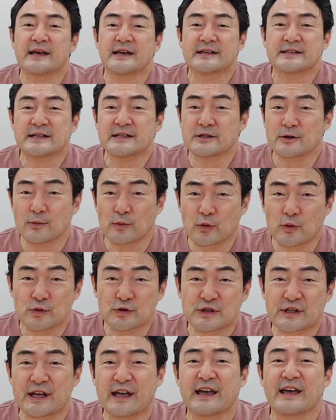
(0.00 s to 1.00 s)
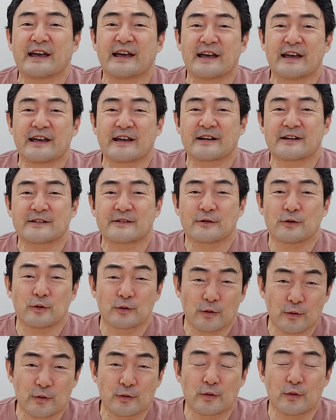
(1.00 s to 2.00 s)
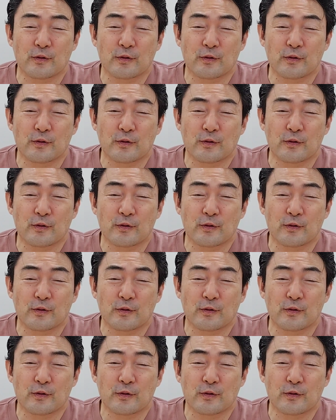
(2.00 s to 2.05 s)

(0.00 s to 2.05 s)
えー、ぜひともこうして、えー、この